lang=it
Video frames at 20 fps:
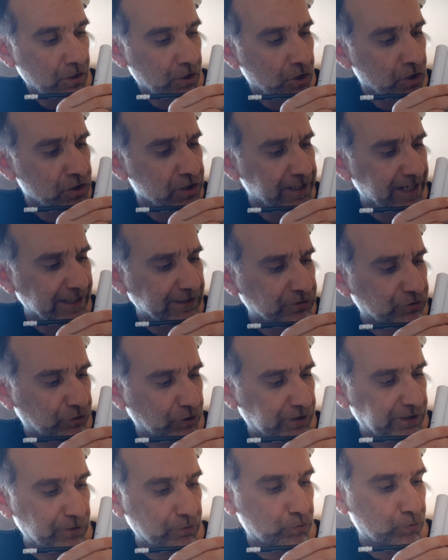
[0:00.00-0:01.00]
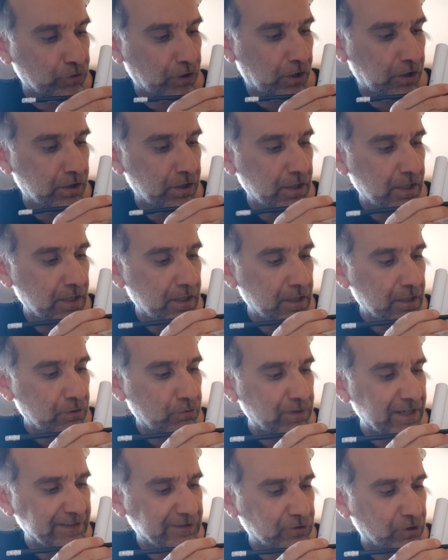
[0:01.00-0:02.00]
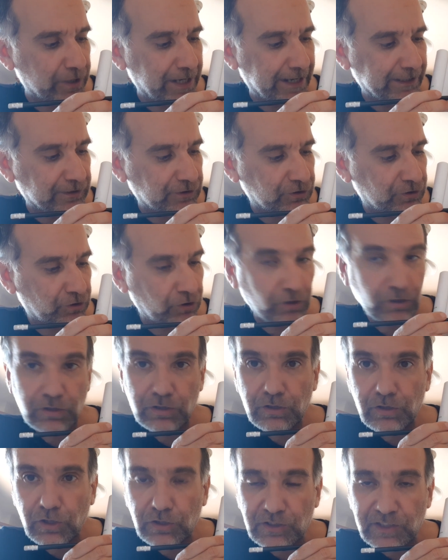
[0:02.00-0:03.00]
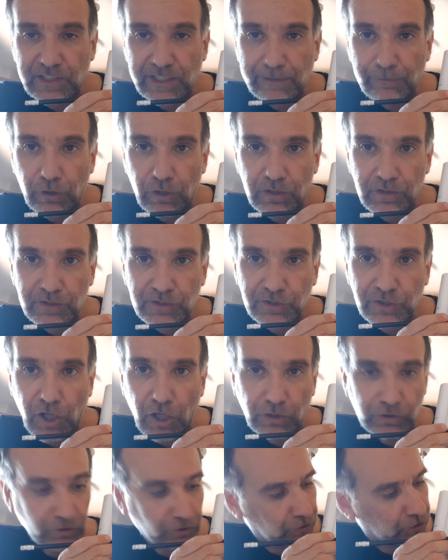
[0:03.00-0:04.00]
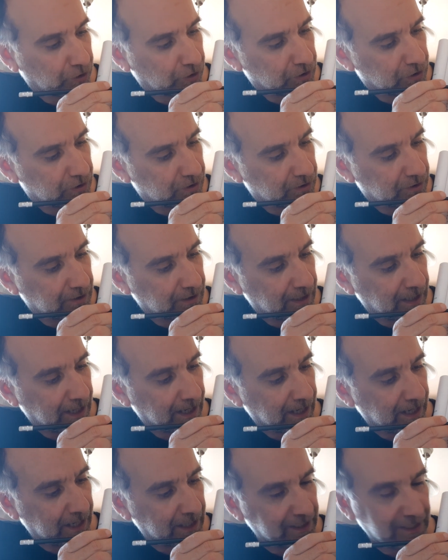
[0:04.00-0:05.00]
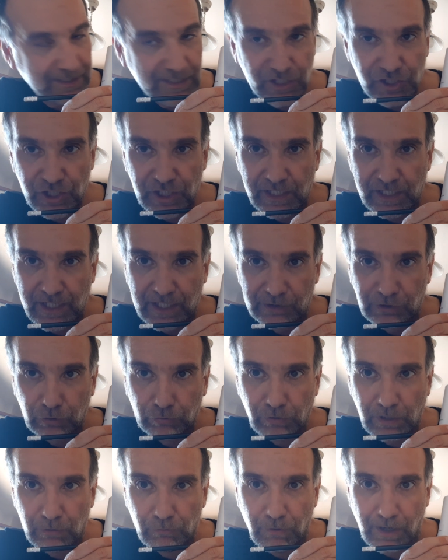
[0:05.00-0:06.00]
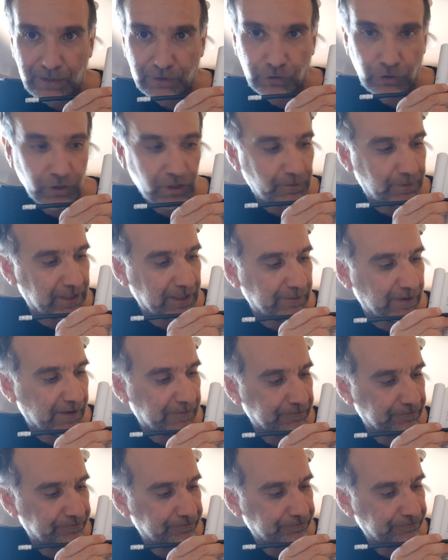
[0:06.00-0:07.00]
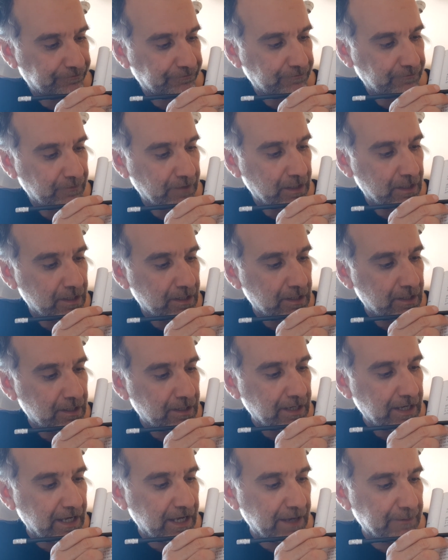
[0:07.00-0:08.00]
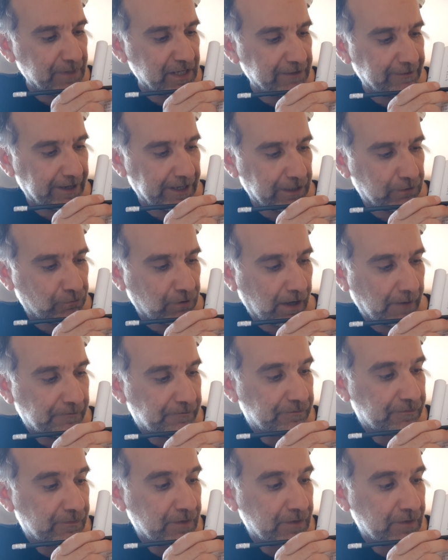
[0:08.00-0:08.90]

Con resto di 1. Questo resto lo scrivo sotto alla decina, sotto al 4 di prima. E mi rimane qua.